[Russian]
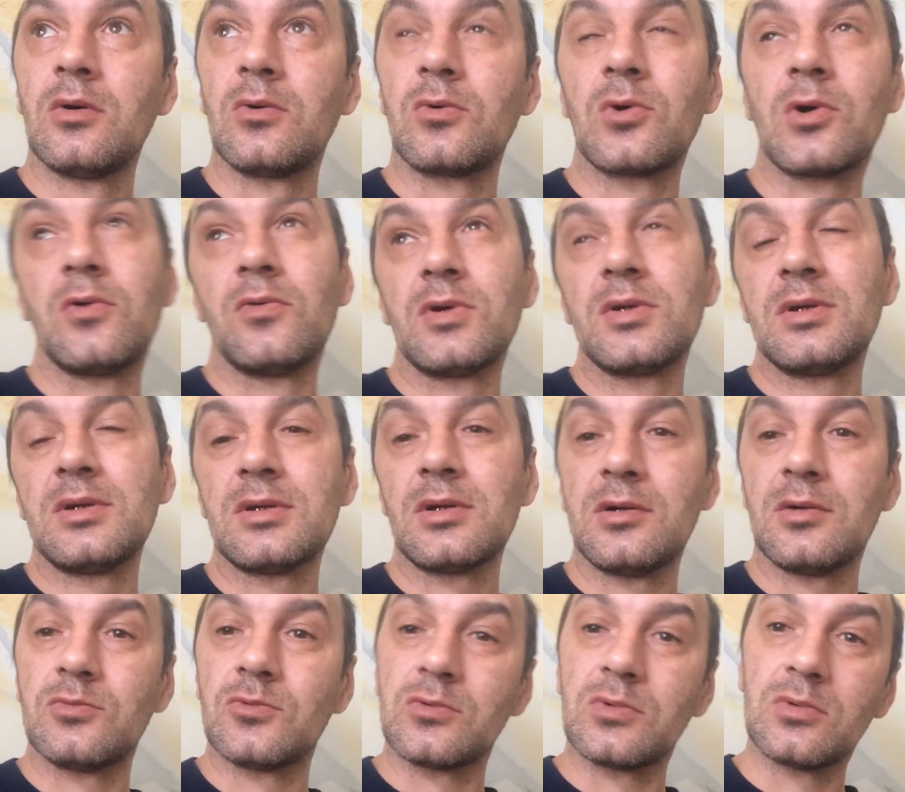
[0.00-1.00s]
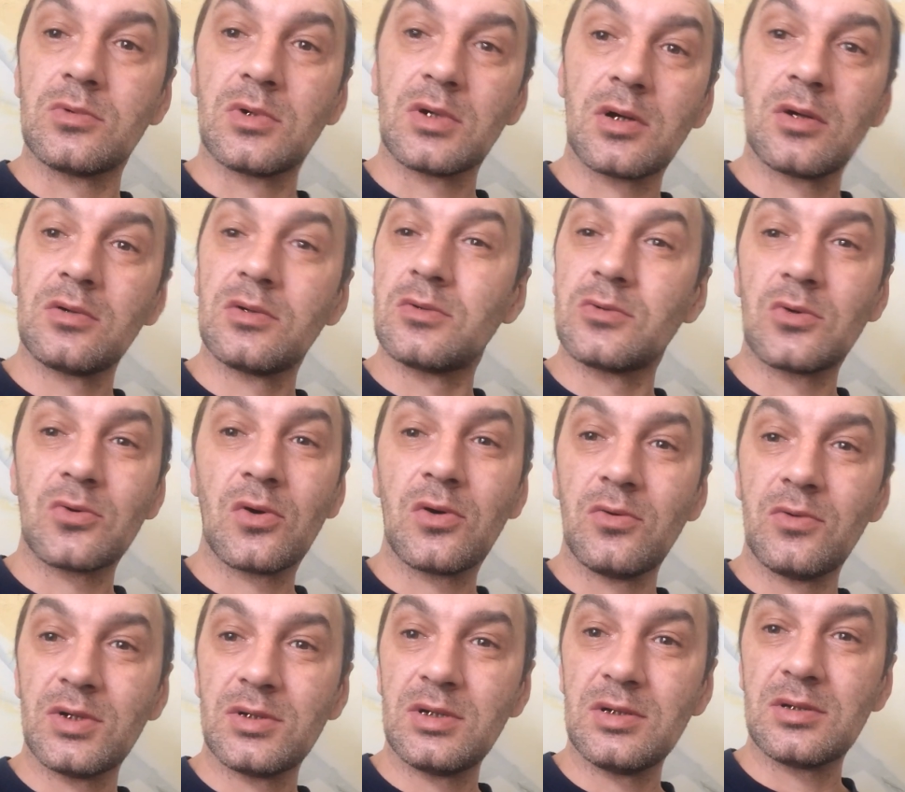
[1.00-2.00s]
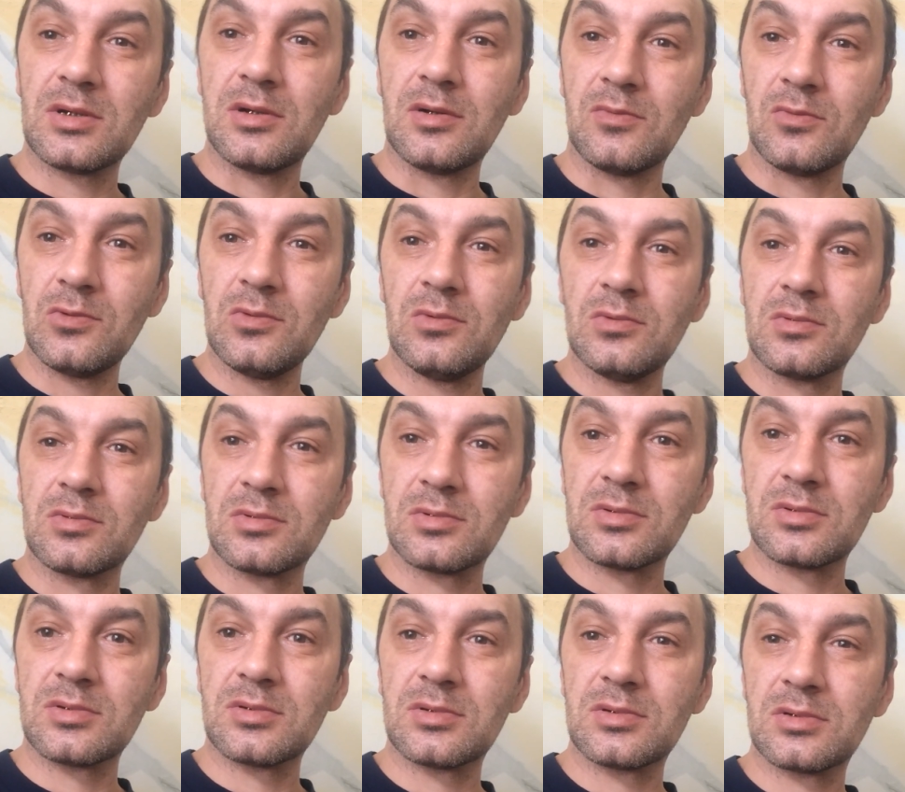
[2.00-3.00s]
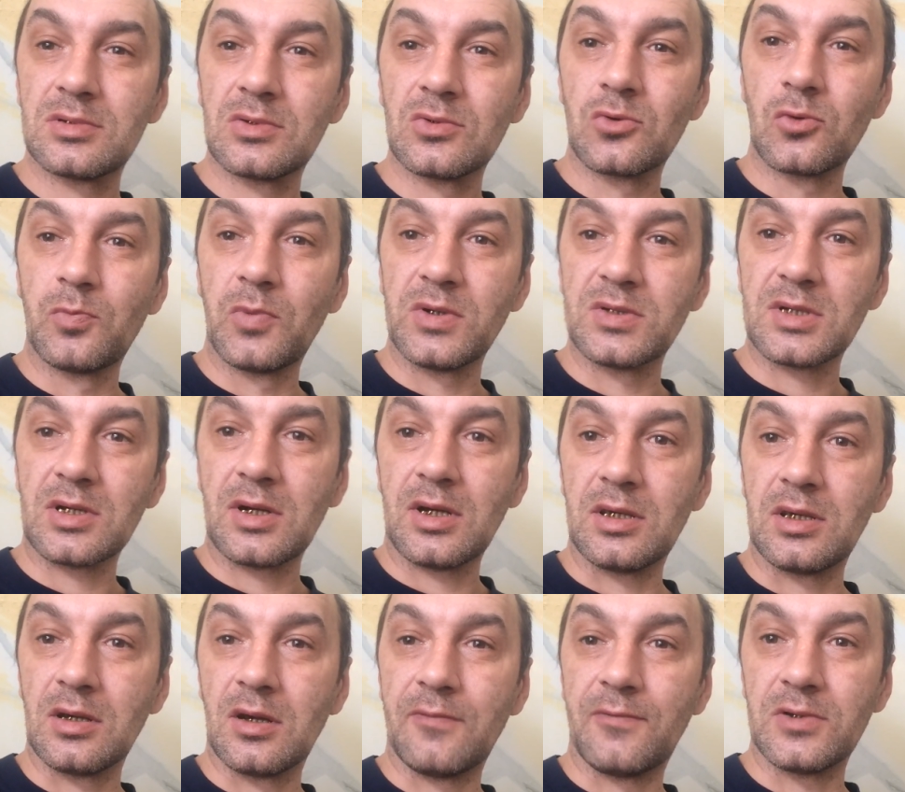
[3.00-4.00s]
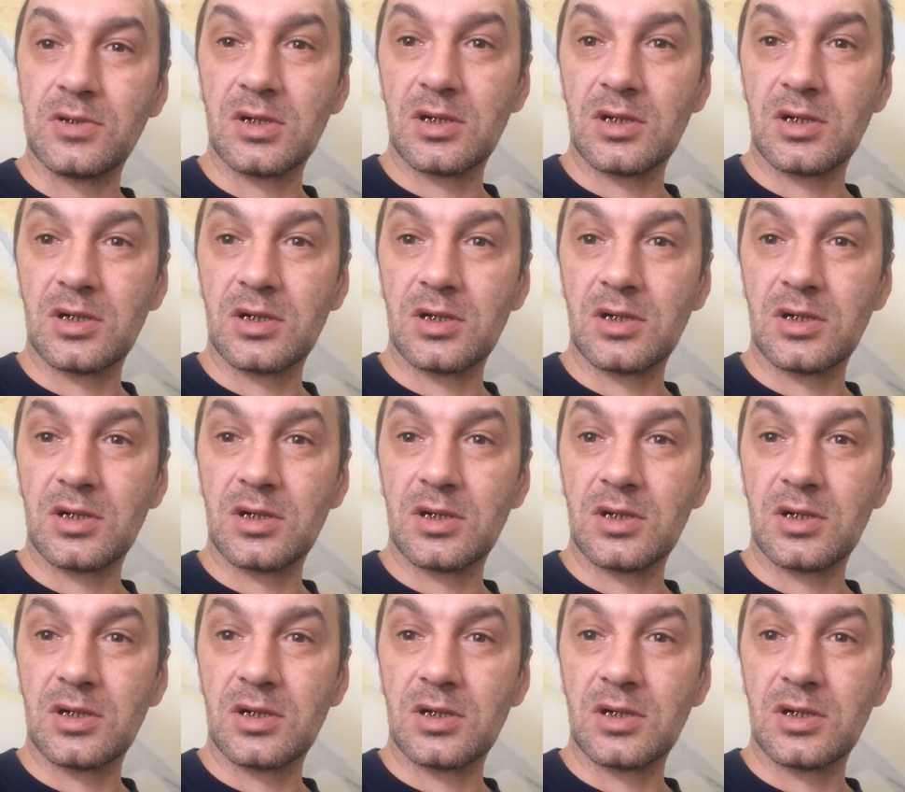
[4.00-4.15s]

руководителем, не руководителем, ну, с группой соратников.